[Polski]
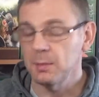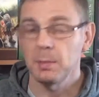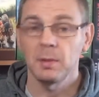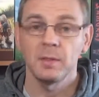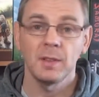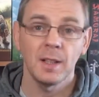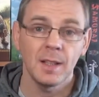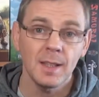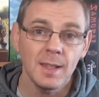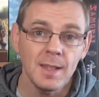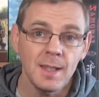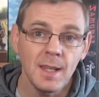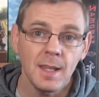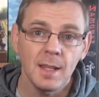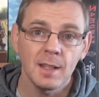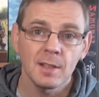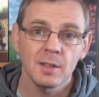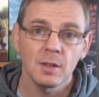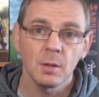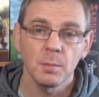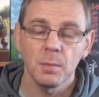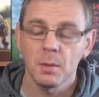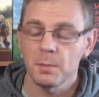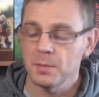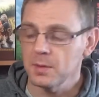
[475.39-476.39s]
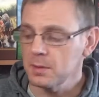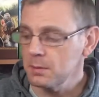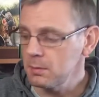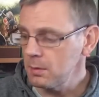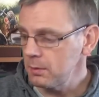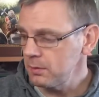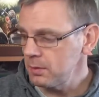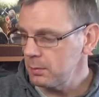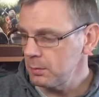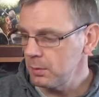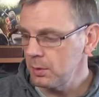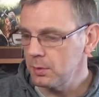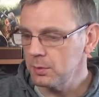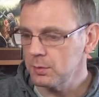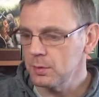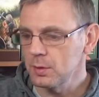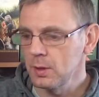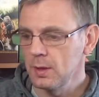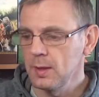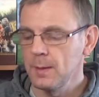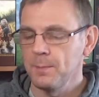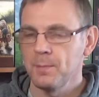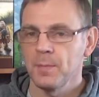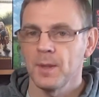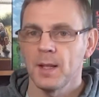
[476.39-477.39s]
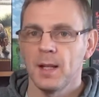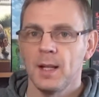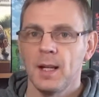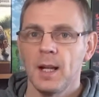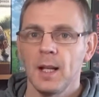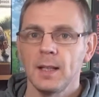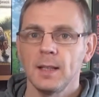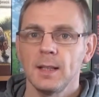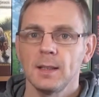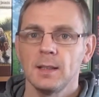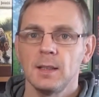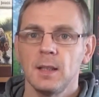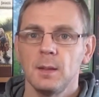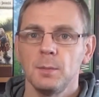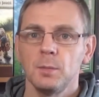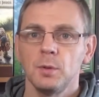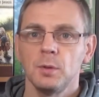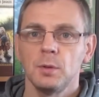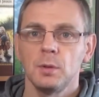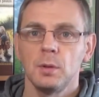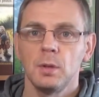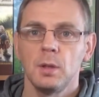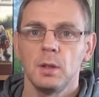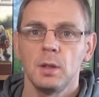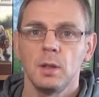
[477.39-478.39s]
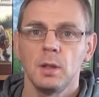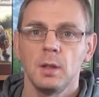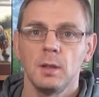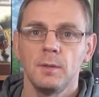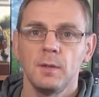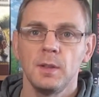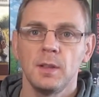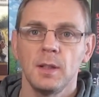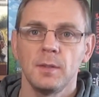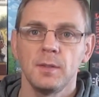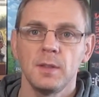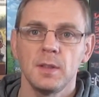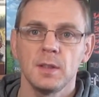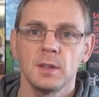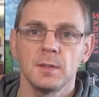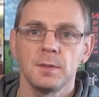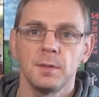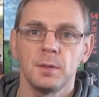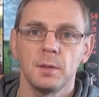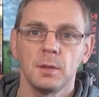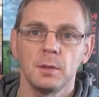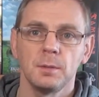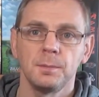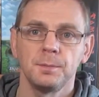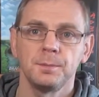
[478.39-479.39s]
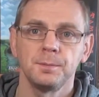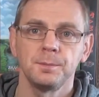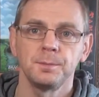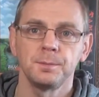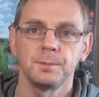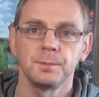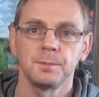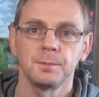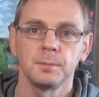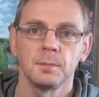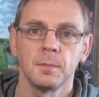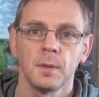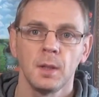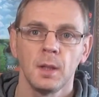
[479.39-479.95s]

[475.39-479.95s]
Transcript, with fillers: Co prawda nie jest to pomysł nowy, bo już lata temu wydawnictwo mm,